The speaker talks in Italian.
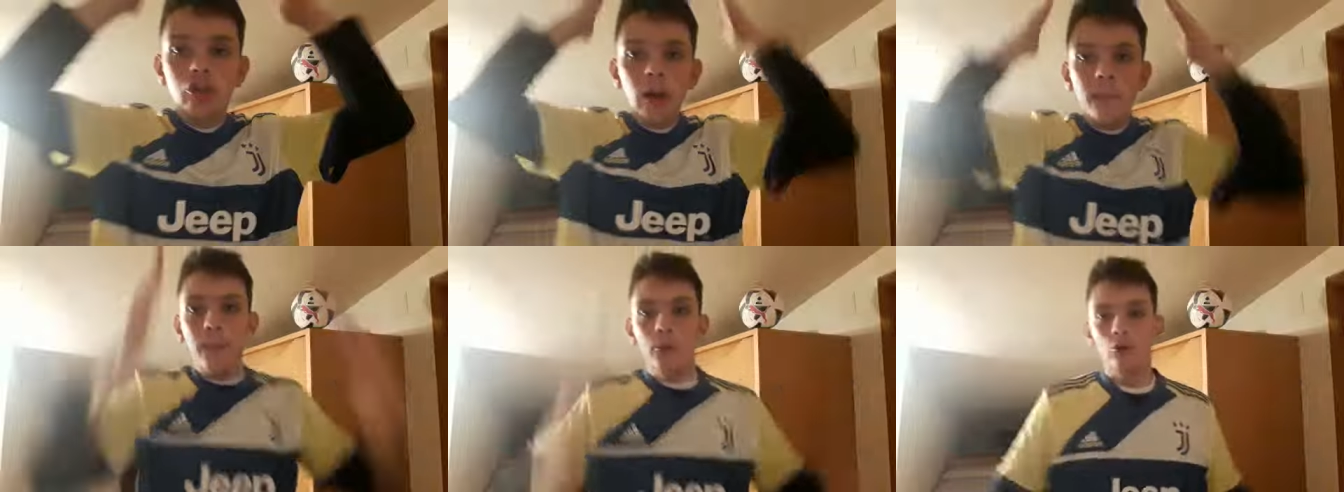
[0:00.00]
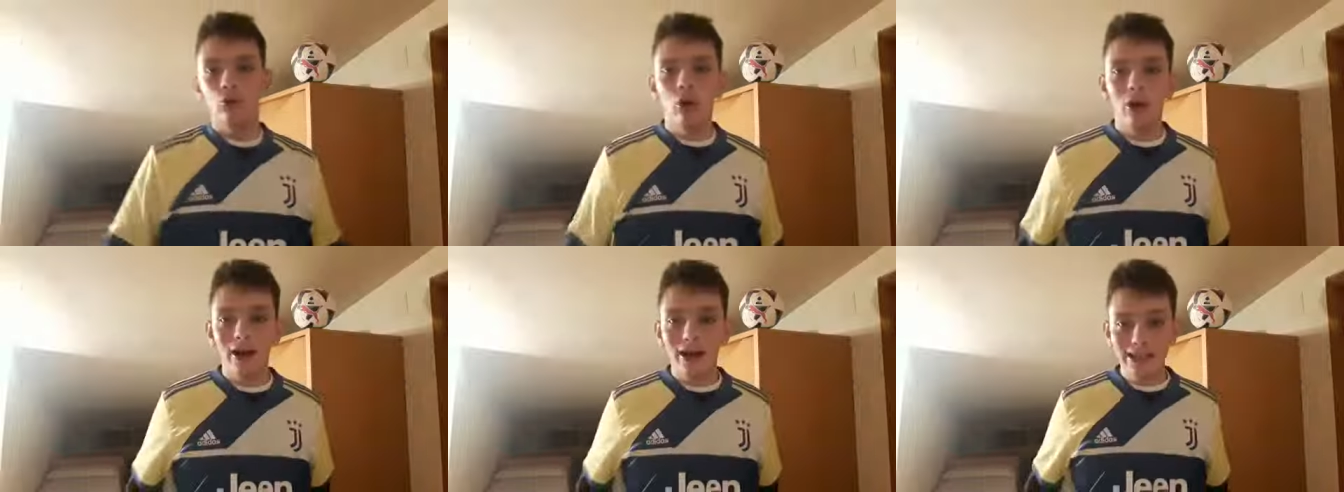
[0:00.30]

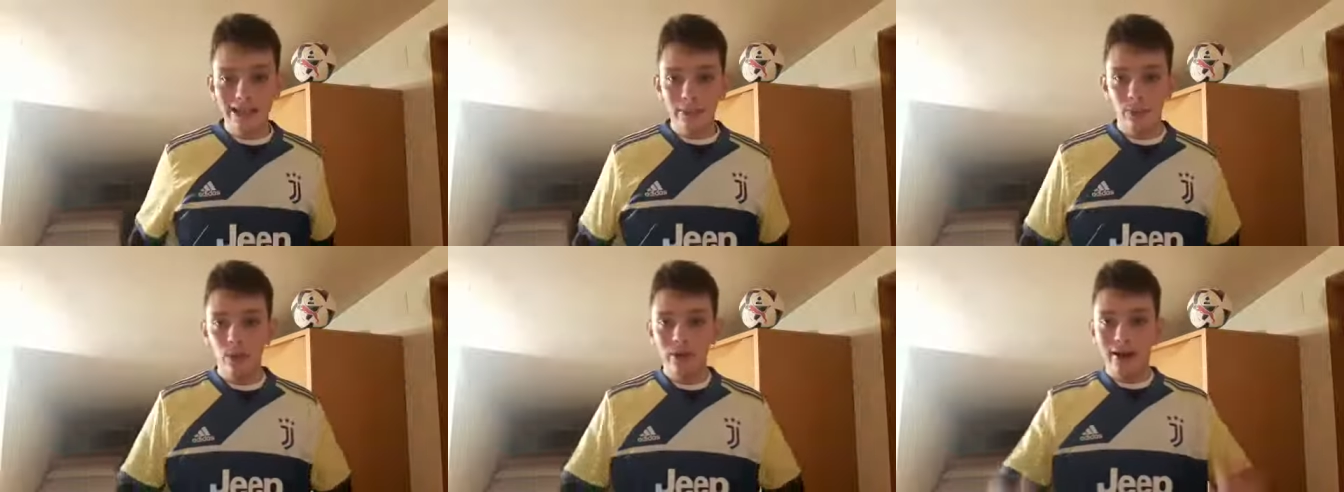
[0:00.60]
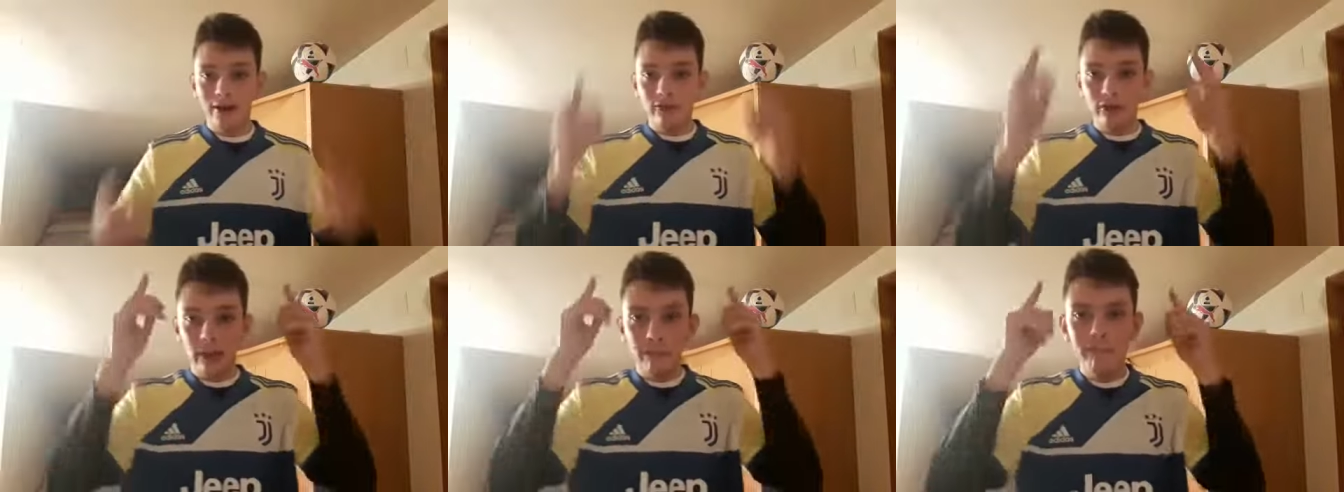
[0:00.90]
Buongiorno ragazzi, per i
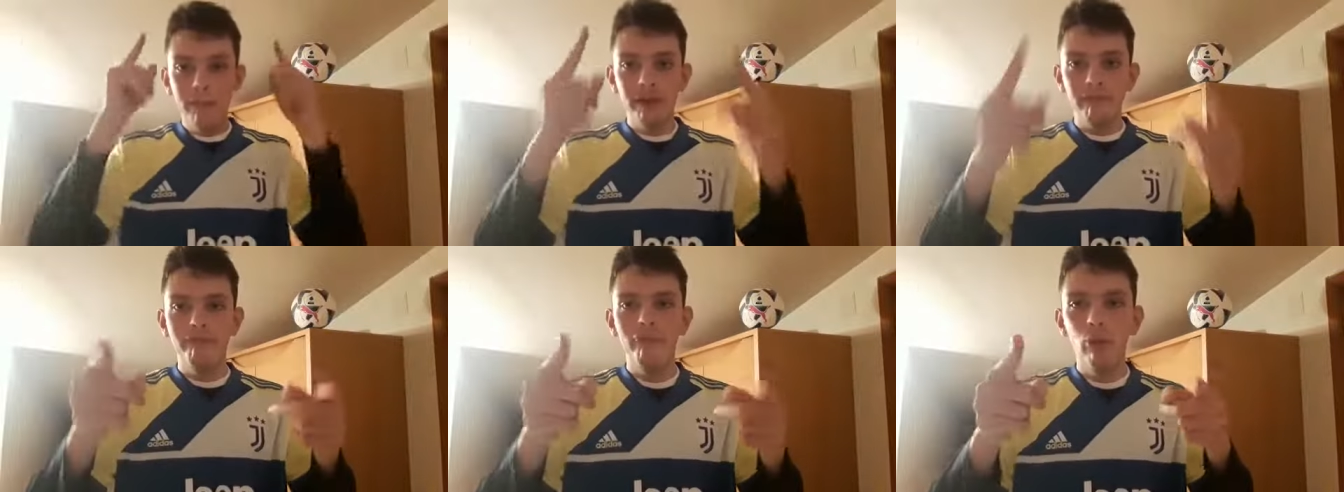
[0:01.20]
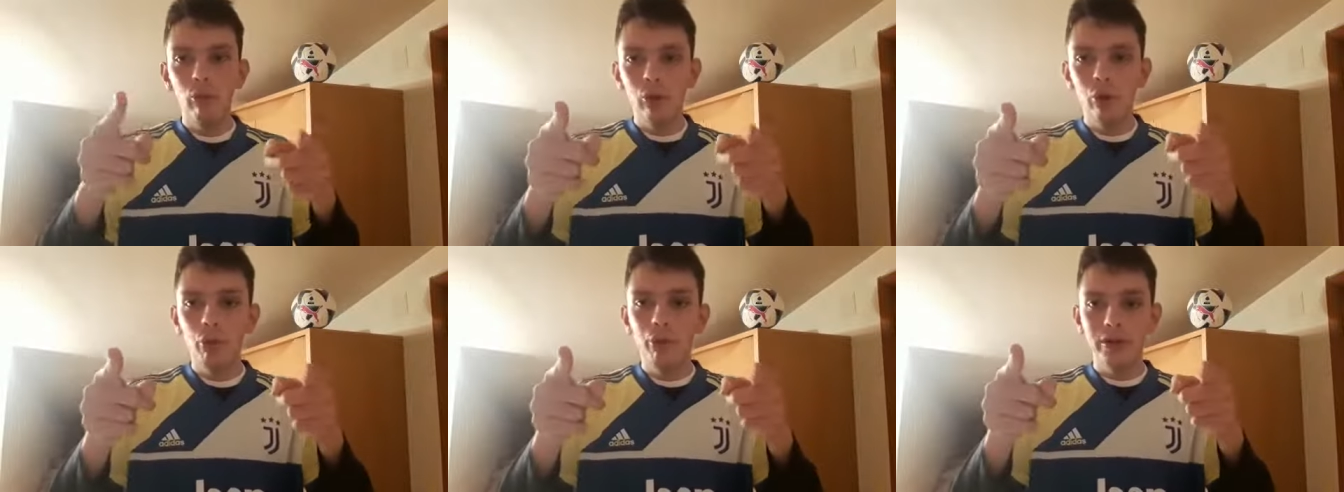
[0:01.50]
cavoli e
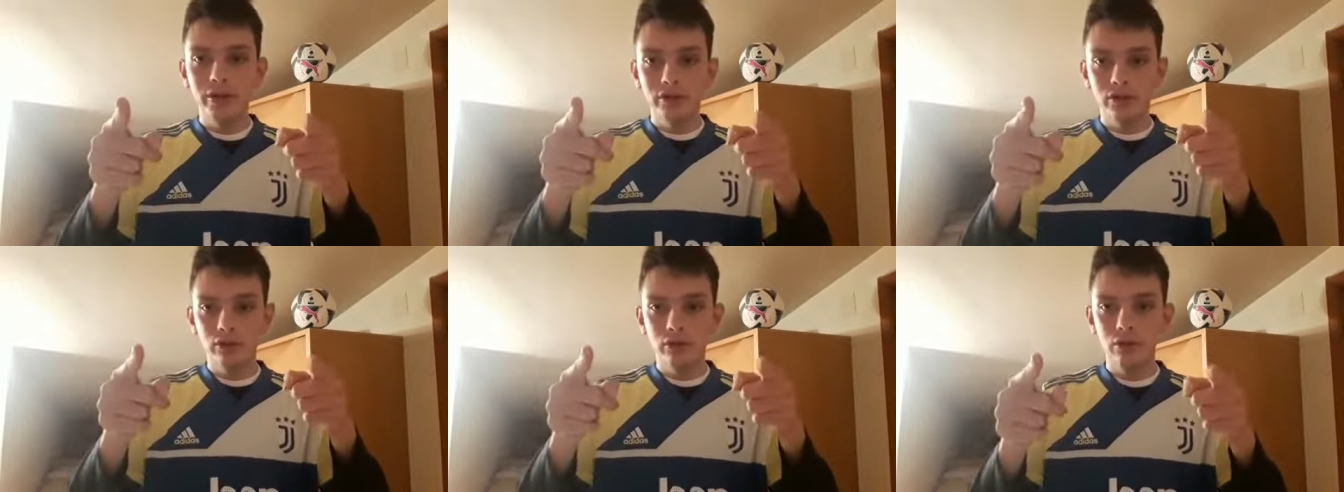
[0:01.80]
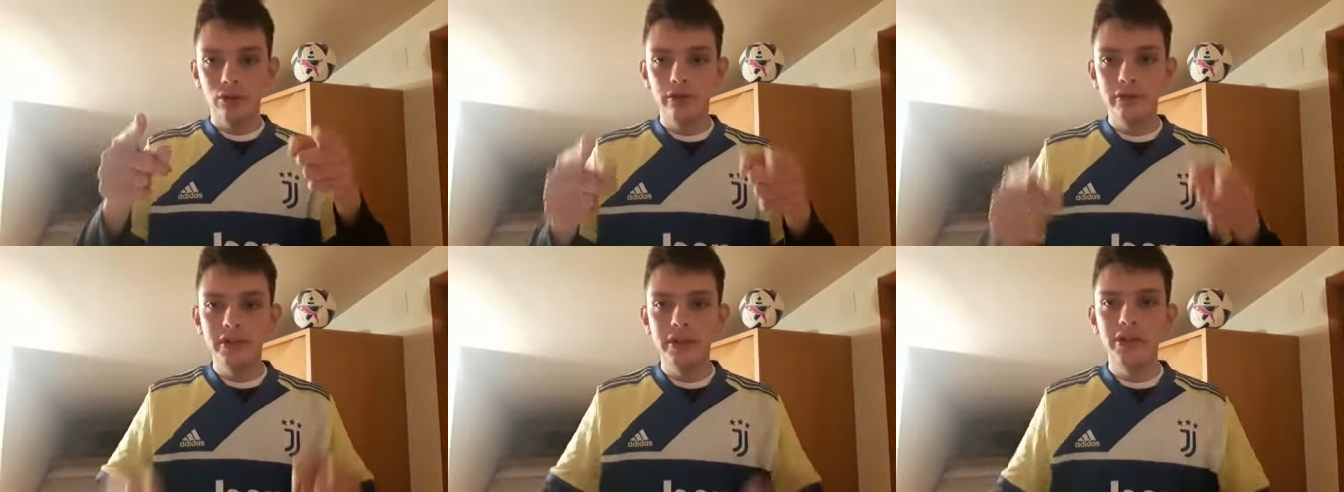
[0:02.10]
benvenuti in questo
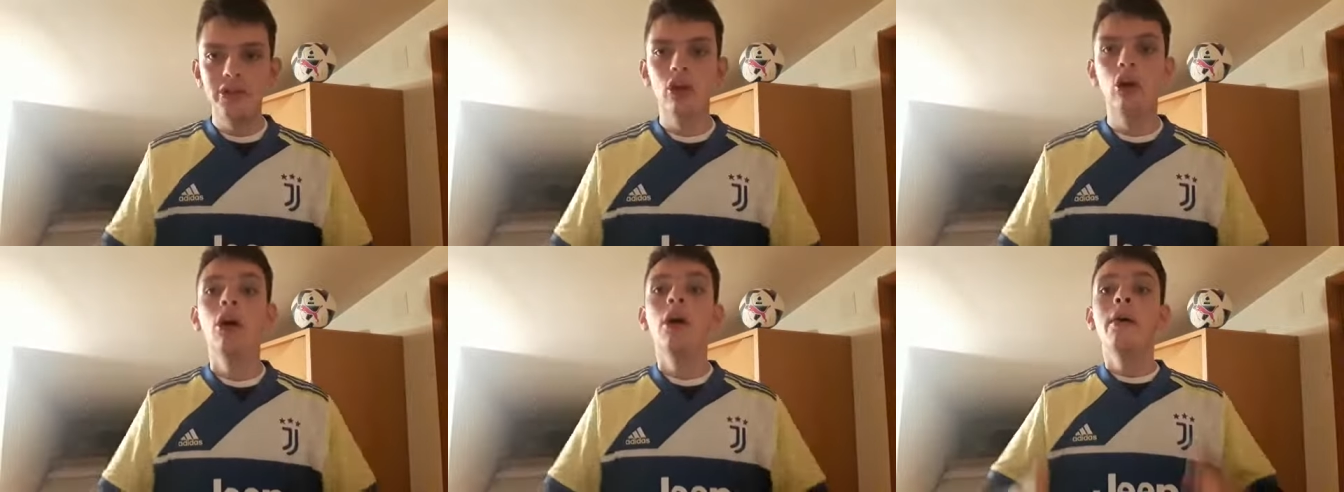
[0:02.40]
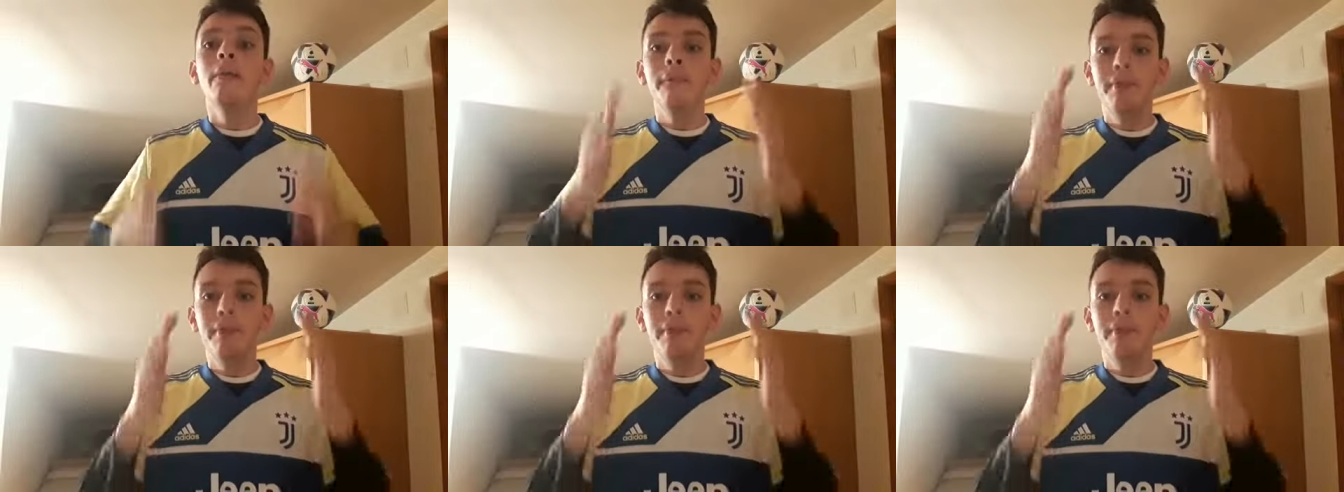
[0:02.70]
nuovo video